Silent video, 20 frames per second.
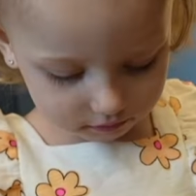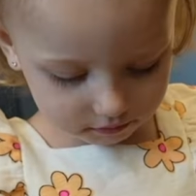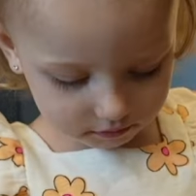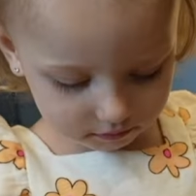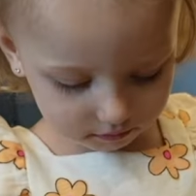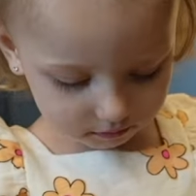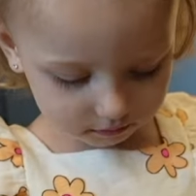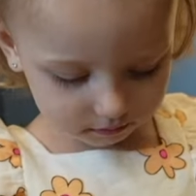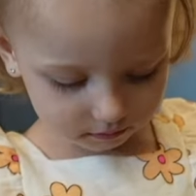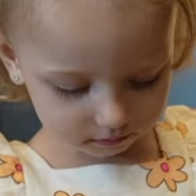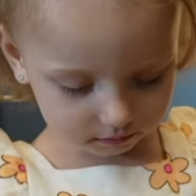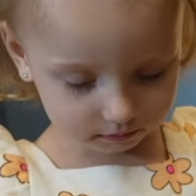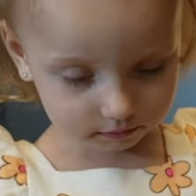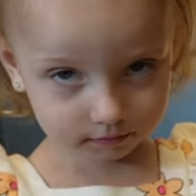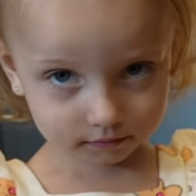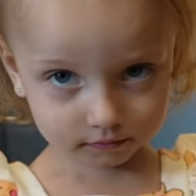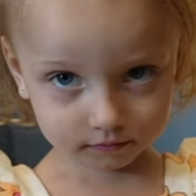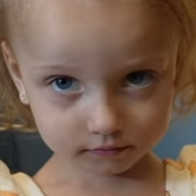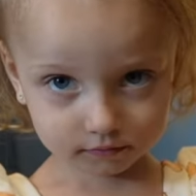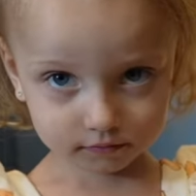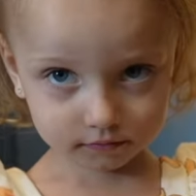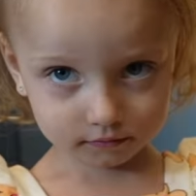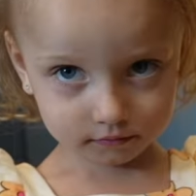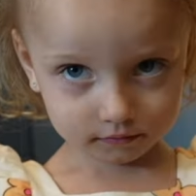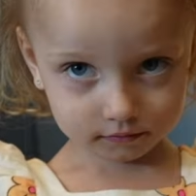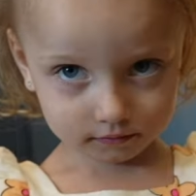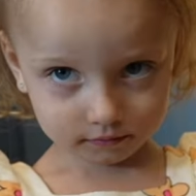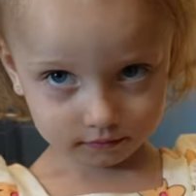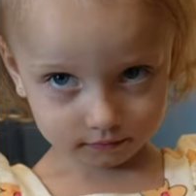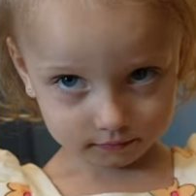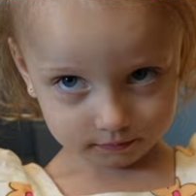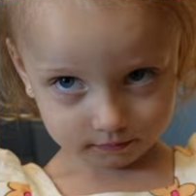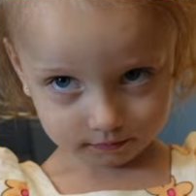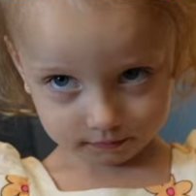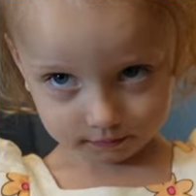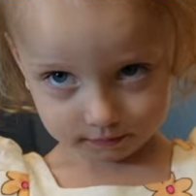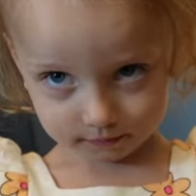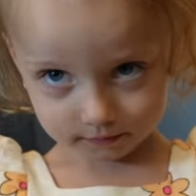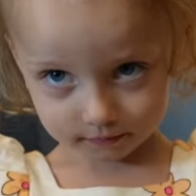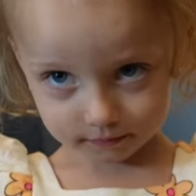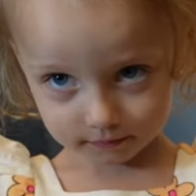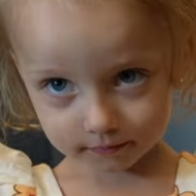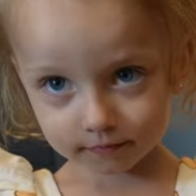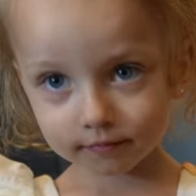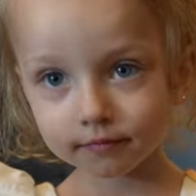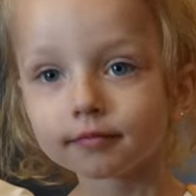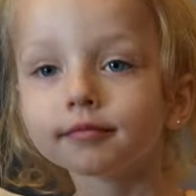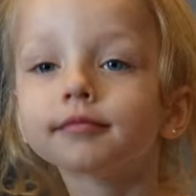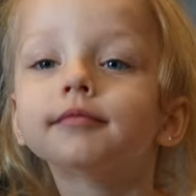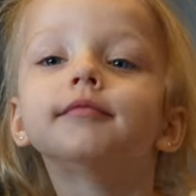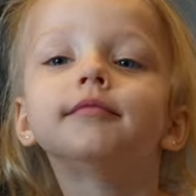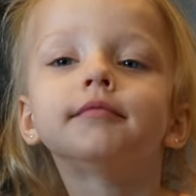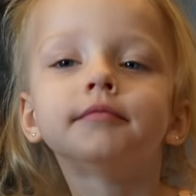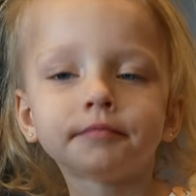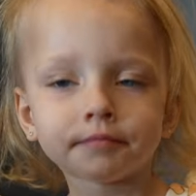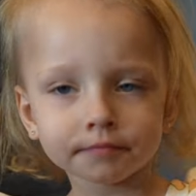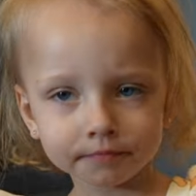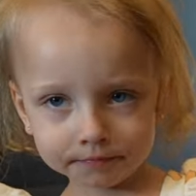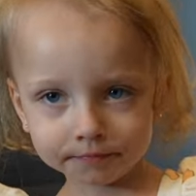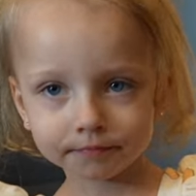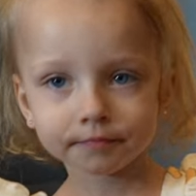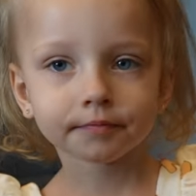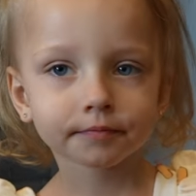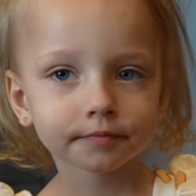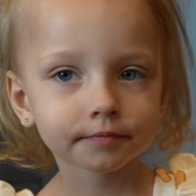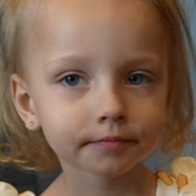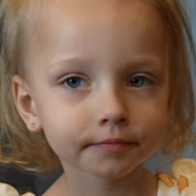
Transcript: i musi ona być, prawda? No pięknie wyglądasz.